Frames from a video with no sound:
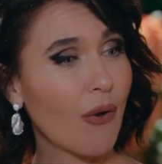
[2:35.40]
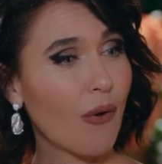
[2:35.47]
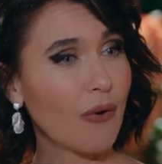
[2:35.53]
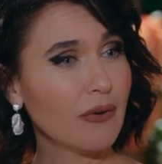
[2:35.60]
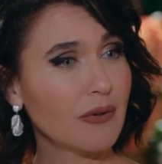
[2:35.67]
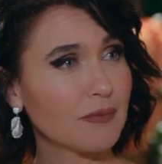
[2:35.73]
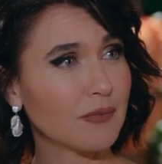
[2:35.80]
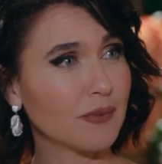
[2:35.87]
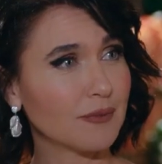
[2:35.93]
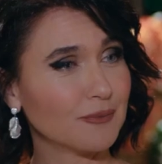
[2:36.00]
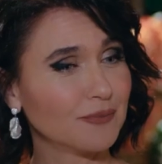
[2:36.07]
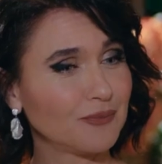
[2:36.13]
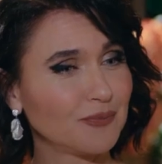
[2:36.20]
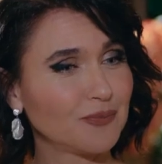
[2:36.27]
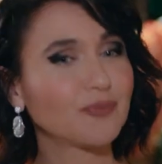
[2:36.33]
Öyle mi? Hı
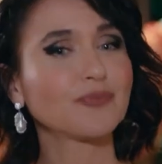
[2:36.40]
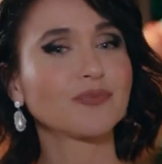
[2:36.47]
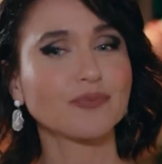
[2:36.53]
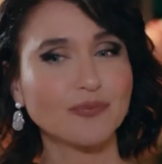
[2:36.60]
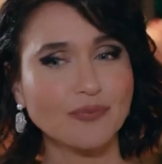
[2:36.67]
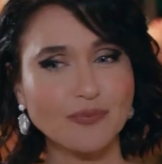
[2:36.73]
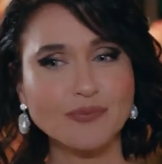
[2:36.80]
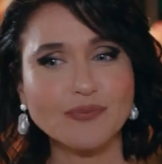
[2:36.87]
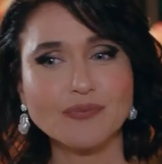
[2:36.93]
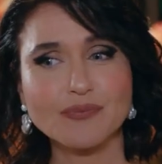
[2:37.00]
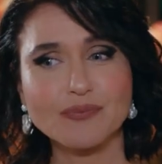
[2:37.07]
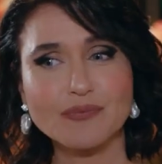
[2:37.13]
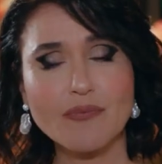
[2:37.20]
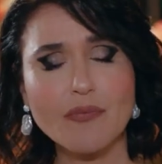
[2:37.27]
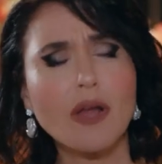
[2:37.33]
hı.
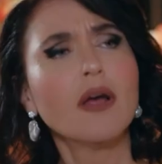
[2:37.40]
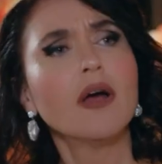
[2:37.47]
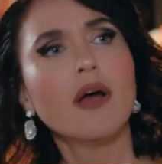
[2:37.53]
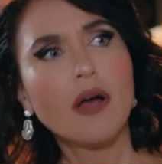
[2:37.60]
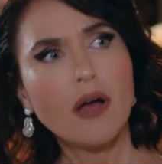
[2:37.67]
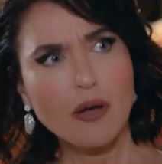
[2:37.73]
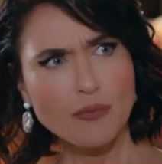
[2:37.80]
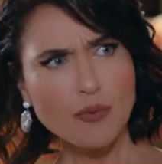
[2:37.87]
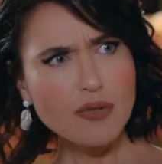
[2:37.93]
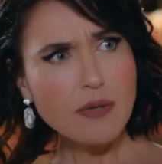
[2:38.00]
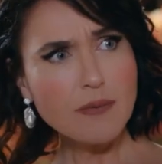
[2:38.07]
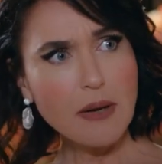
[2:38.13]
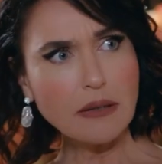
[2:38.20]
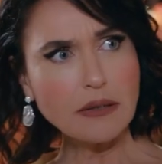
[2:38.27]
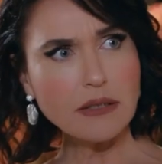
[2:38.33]
Bu
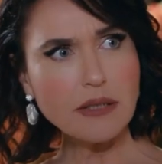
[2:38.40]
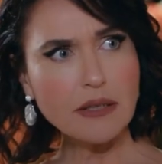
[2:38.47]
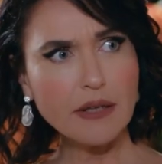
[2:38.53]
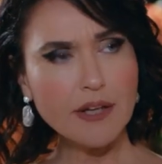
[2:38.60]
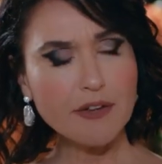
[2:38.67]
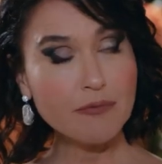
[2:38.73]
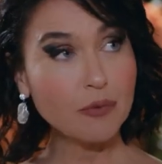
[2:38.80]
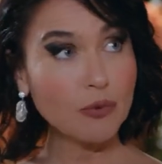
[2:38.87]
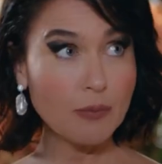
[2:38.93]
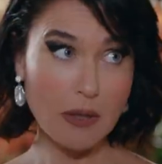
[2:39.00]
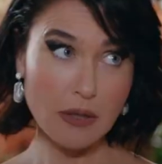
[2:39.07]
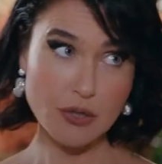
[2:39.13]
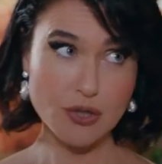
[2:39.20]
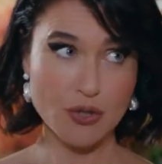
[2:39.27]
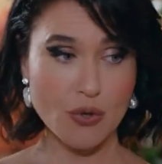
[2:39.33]
zamanda ev
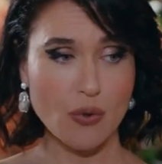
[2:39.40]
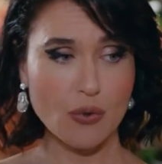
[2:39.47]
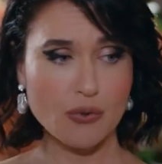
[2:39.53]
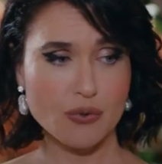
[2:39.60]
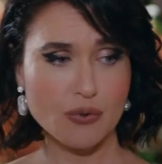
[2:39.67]
bulmak çok